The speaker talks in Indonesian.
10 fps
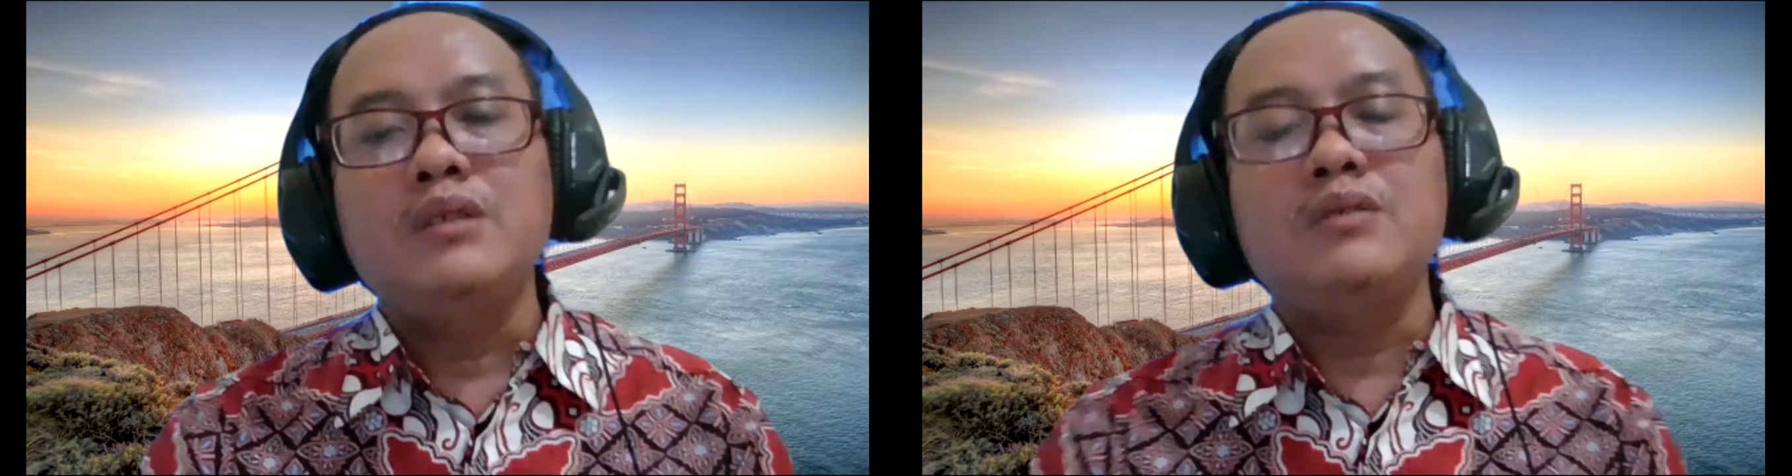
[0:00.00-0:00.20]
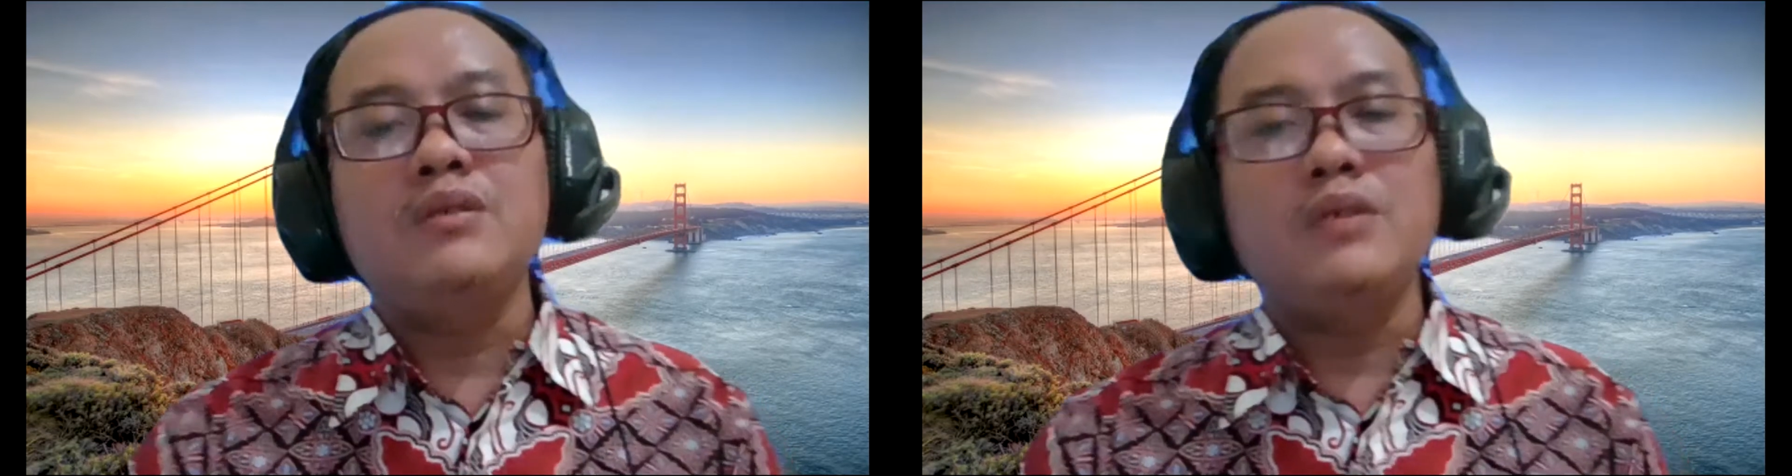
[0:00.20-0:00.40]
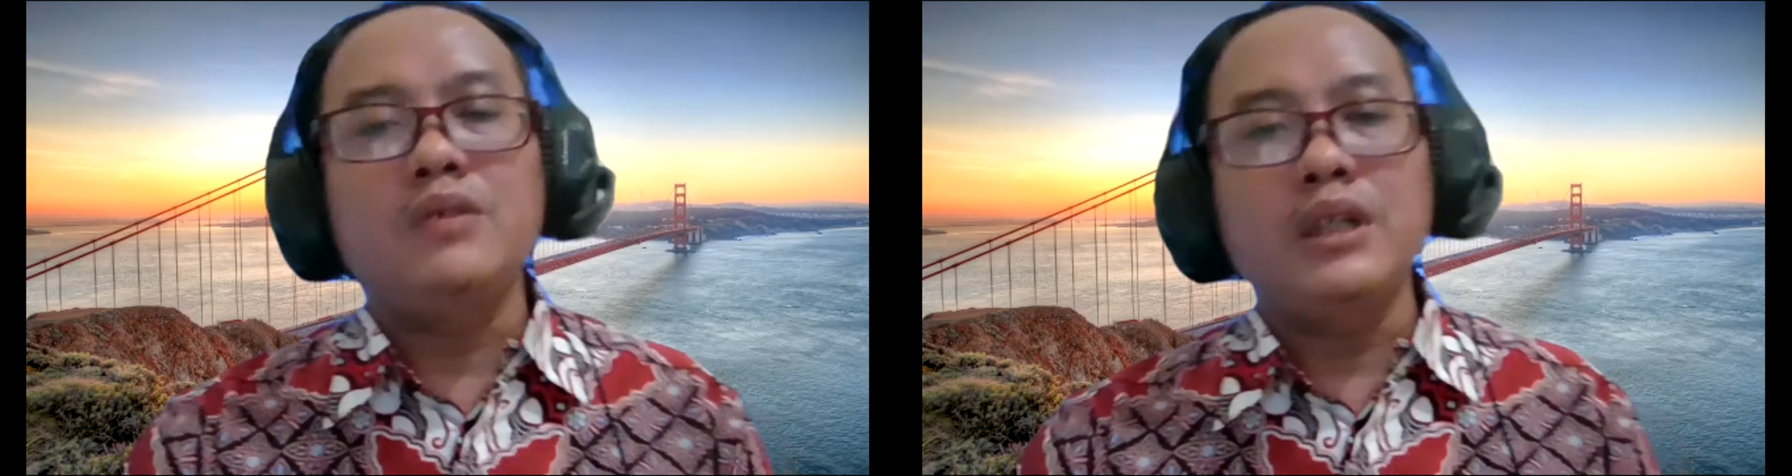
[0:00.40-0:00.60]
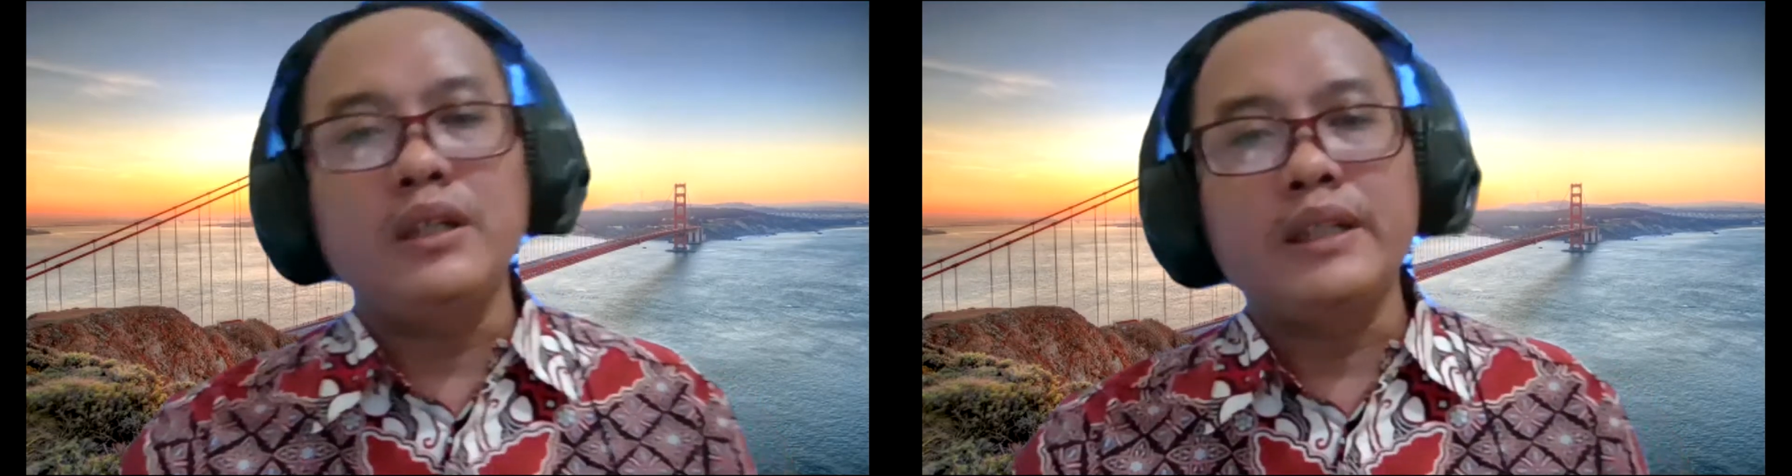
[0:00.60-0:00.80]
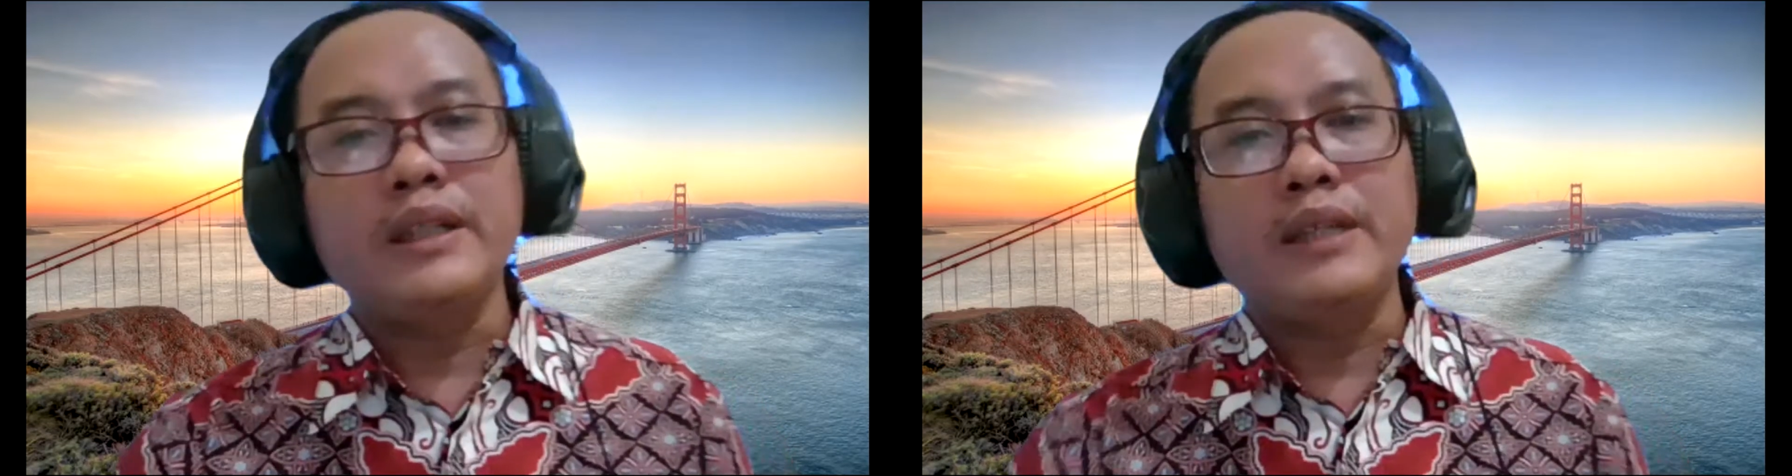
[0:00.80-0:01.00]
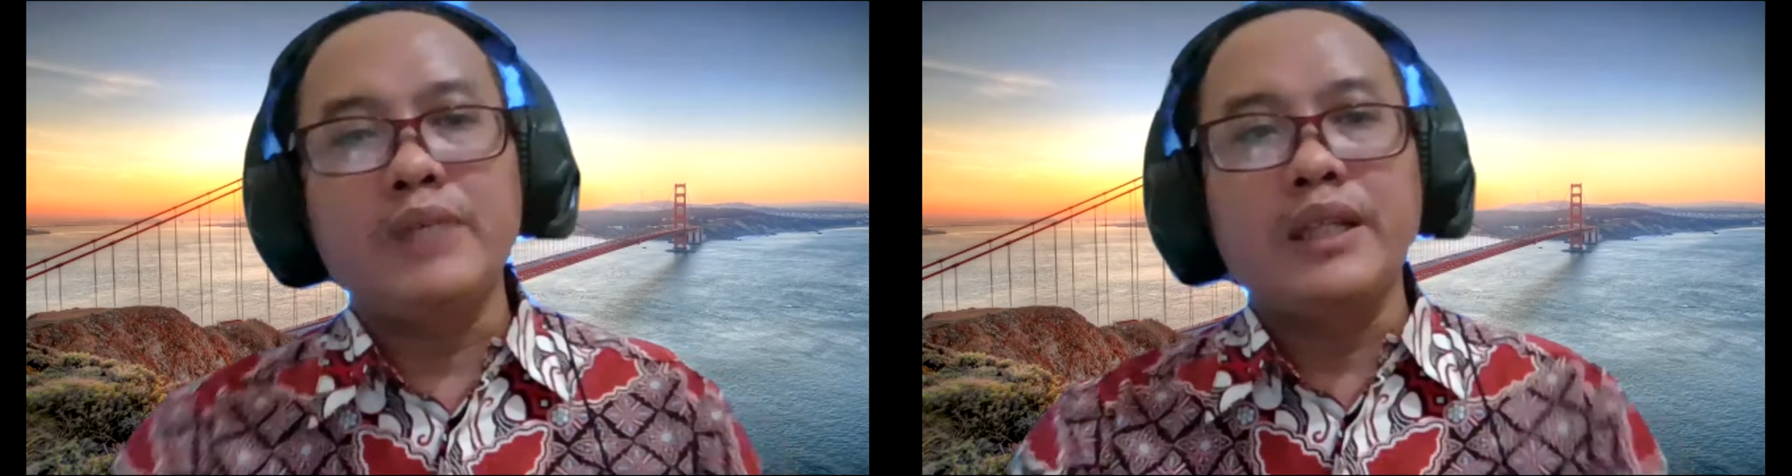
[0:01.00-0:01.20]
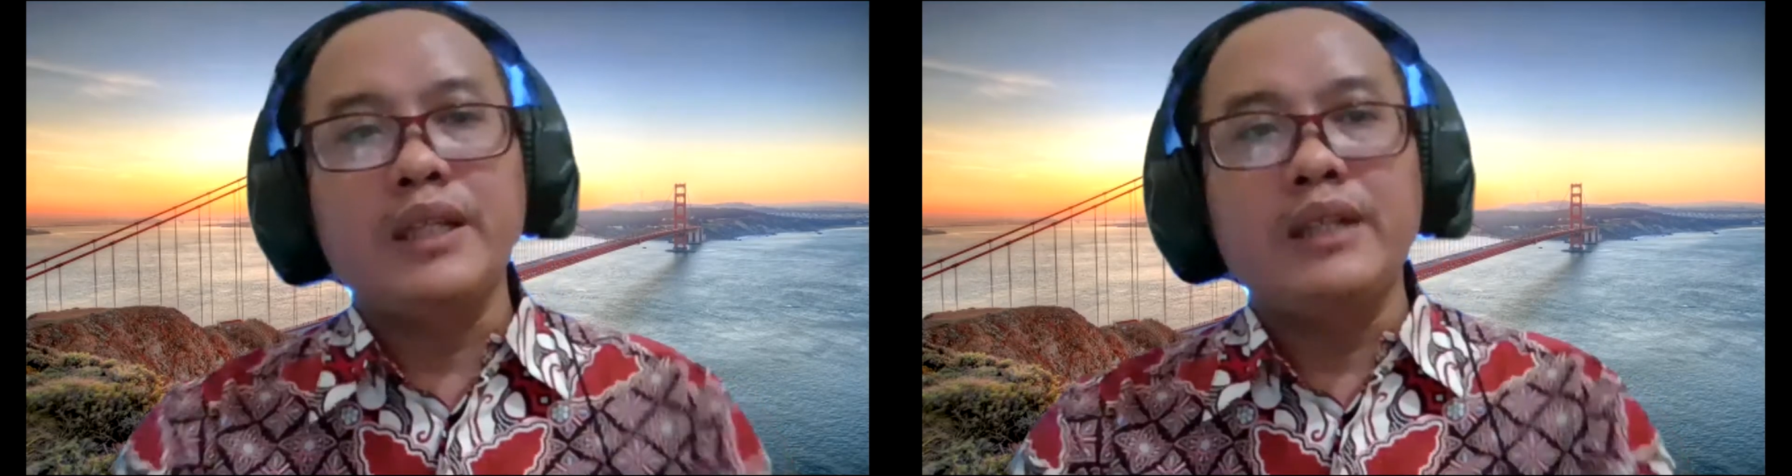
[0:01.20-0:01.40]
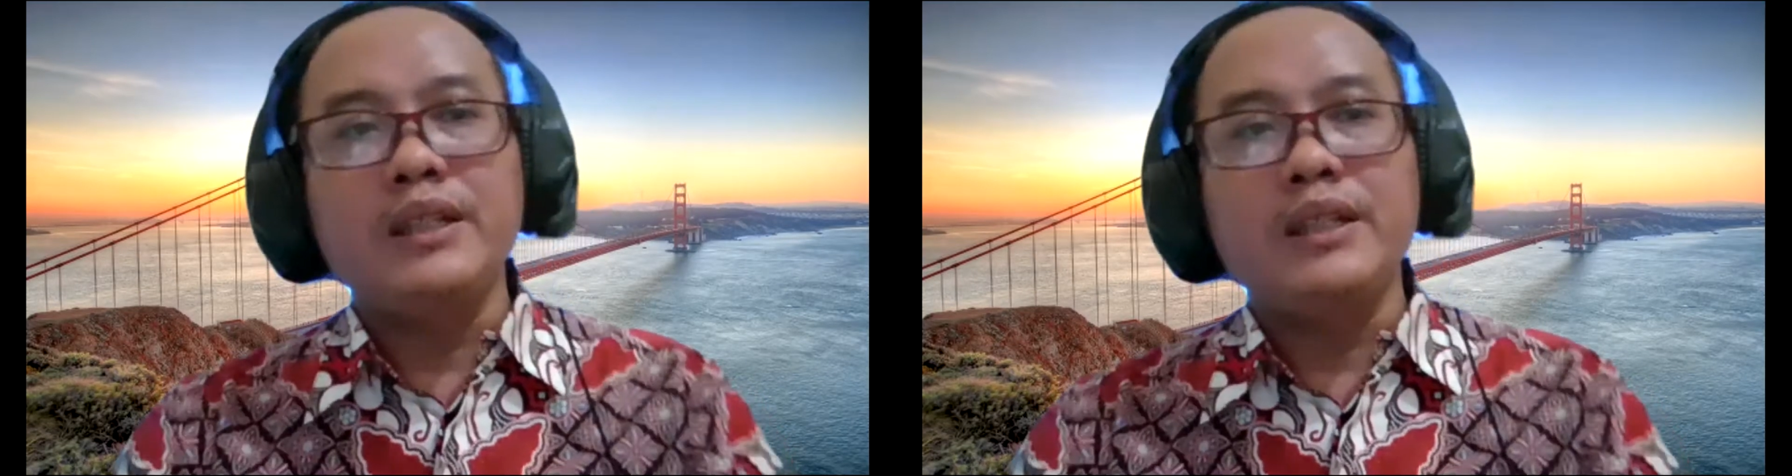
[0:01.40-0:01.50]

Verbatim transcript: untuk uh, eh, real time data.